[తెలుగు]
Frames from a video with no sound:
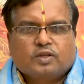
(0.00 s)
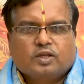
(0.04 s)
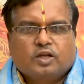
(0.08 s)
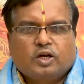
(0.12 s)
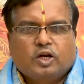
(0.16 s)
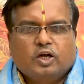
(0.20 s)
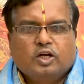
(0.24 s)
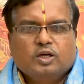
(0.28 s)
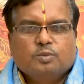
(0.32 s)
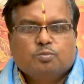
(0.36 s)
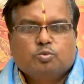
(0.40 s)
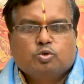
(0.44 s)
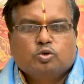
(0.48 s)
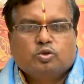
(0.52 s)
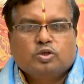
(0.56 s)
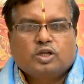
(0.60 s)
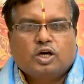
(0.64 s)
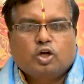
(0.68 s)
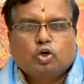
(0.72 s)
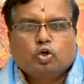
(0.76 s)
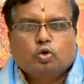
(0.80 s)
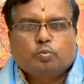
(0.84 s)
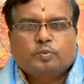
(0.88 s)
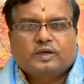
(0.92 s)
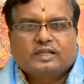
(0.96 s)
రెండు మూడు
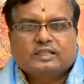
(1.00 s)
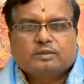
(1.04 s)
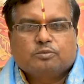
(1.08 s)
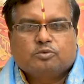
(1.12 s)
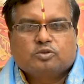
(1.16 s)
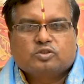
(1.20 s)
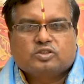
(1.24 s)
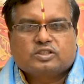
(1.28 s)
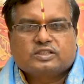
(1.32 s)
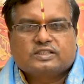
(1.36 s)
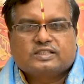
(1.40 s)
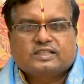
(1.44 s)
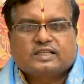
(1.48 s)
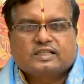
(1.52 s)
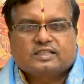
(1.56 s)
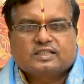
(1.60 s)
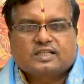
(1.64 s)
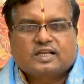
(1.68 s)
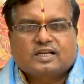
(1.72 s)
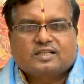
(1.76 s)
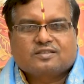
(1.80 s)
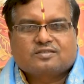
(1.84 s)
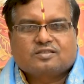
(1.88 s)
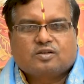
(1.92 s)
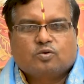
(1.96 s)
నాలుగు పాదములు వచ్చేసి
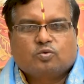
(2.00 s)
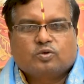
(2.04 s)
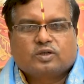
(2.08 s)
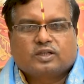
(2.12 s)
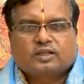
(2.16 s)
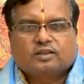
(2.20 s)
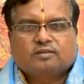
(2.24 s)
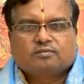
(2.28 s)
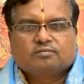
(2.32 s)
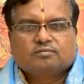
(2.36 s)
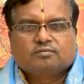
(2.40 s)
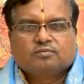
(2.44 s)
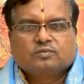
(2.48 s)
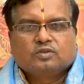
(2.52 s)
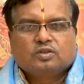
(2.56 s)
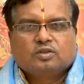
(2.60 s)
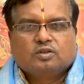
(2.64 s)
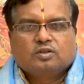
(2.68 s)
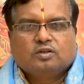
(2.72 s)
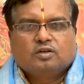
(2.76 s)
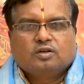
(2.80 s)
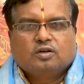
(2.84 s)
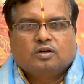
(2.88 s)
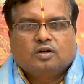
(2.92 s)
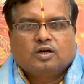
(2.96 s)
కన్యారాశిలో ఉంటాయి
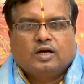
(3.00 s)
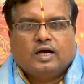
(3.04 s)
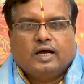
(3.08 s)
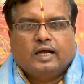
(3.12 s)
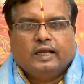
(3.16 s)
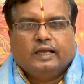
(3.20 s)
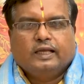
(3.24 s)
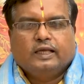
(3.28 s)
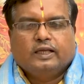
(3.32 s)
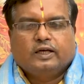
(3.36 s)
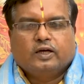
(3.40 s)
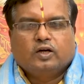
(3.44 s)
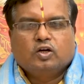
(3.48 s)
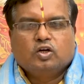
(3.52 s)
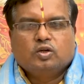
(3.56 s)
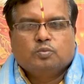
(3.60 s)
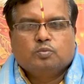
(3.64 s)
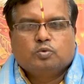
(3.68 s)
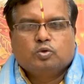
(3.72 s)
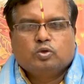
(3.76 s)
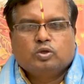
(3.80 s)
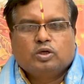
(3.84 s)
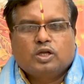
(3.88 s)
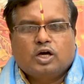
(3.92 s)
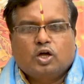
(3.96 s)
ఈ రెండు
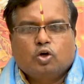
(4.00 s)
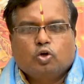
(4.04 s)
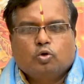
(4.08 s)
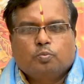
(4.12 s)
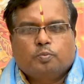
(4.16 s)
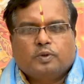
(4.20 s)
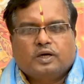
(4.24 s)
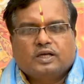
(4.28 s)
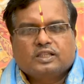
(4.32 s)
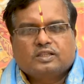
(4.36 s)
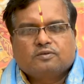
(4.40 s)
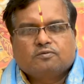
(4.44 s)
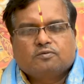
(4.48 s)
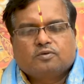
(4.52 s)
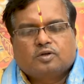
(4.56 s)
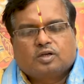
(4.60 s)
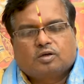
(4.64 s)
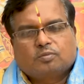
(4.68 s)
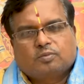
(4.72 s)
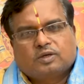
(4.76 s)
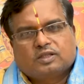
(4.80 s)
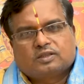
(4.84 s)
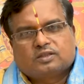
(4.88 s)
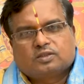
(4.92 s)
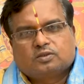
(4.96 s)
మూడు నాలుగు పాదం వారు
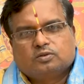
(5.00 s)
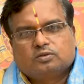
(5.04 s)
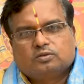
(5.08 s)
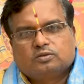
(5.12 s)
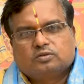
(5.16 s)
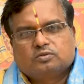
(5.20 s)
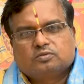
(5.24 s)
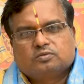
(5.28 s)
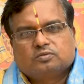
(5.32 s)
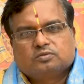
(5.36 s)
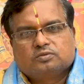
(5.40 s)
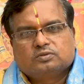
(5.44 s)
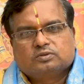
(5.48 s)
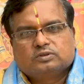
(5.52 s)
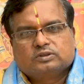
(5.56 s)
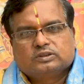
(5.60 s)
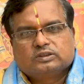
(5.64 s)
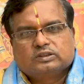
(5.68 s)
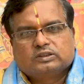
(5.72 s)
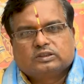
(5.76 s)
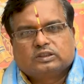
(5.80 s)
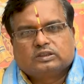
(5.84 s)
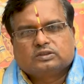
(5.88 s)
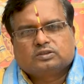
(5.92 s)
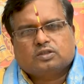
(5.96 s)
మాత్రం
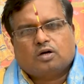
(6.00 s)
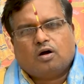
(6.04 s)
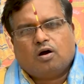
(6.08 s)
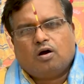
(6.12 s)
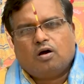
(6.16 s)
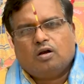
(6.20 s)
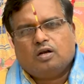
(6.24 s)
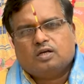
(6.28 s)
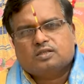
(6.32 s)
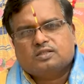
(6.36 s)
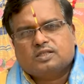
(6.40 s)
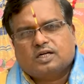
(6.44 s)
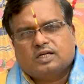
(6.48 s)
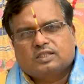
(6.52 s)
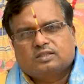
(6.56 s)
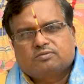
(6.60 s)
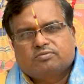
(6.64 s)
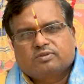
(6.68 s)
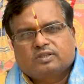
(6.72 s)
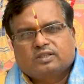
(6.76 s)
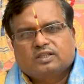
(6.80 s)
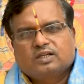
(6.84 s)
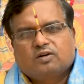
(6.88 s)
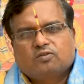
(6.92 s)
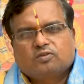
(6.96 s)
చాలా
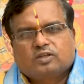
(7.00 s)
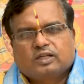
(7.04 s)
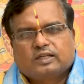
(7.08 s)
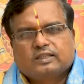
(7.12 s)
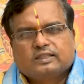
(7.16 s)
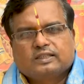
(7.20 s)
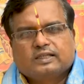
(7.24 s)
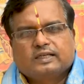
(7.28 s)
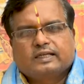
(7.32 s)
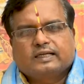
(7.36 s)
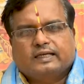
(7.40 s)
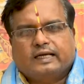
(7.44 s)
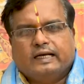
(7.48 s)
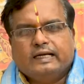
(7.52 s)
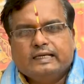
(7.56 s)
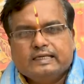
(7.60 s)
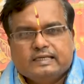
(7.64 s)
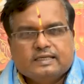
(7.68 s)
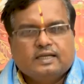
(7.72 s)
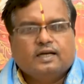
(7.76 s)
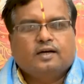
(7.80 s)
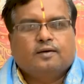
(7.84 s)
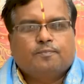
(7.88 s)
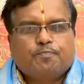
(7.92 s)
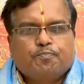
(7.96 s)
సాత్వికంగా ఉంటారు ఎందుకంటే
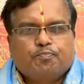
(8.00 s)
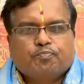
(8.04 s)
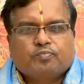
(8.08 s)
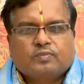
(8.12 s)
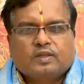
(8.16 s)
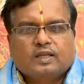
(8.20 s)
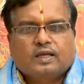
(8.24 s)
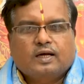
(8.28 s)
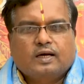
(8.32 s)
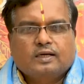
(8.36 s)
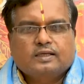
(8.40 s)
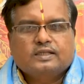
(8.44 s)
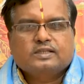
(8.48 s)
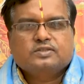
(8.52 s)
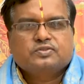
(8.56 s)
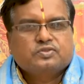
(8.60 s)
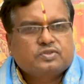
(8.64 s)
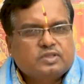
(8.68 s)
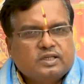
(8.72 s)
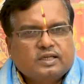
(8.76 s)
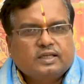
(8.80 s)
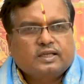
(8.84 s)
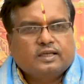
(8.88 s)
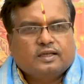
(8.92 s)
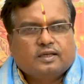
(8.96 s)
కన్య అంటే
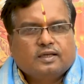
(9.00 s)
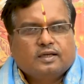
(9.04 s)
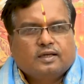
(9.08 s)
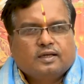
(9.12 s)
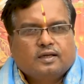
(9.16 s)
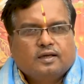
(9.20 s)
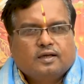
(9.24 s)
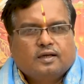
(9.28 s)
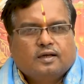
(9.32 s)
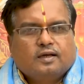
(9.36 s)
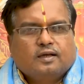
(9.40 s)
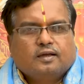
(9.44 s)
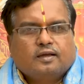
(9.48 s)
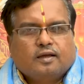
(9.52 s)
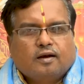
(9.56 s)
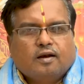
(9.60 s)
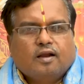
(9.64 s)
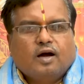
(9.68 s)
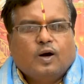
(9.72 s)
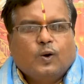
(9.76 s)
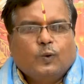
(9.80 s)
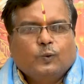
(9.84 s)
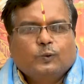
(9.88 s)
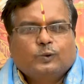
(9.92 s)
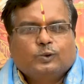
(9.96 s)
స్త్రీ ఎలా
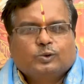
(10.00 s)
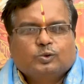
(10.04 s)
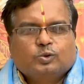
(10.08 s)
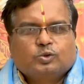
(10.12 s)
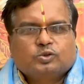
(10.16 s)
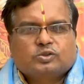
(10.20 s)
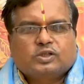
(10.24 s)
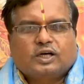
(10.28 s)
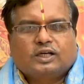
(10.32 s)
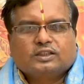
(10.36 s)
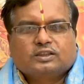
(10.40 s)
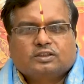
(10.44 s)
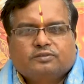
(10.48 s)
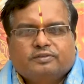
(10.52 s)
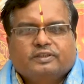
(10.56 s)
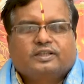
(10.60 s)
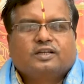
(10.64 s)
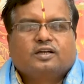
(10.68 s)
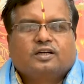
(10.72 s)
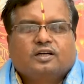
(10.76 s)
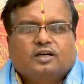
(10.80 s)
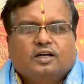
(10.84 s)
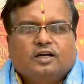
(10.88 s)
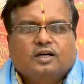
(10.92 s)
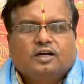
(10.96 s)
ఉంటుందో
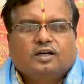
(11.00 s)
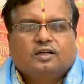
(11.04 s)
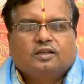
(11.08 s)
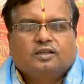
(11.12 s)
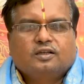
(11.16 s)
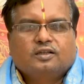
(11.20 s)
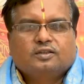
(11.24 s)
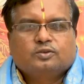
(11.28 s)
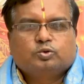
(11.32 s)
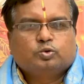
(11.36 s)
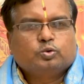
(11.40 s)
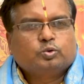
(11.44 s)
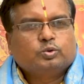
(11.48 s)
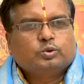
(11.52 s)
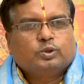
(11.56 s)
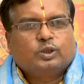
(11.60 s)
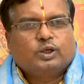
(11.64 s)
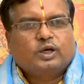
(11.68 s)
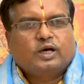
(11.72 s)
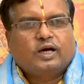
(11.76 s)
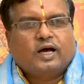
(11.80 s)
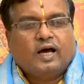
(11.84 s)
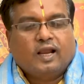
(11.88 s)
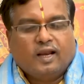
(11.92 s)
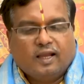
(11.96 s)
సాత్వికంగా
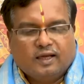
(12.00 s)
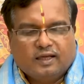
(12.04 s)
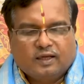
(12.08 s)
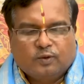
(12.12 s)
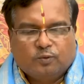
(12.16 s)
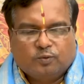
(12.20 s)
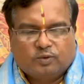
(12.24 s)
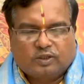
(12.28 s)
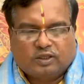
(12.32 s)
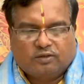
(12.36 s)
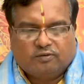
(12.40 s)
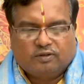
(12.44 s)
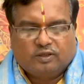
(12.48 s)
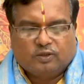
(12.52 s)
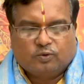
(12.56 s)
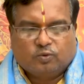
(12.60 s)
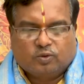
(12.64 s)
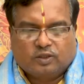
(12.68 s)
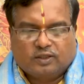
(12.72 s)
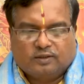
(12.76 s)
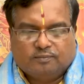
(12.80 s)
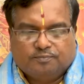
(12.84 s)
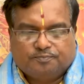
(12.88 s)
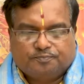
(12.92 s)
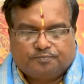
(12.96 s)
అలాగే ఉంటారు వీళ్ళు
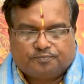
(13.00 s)
కూడా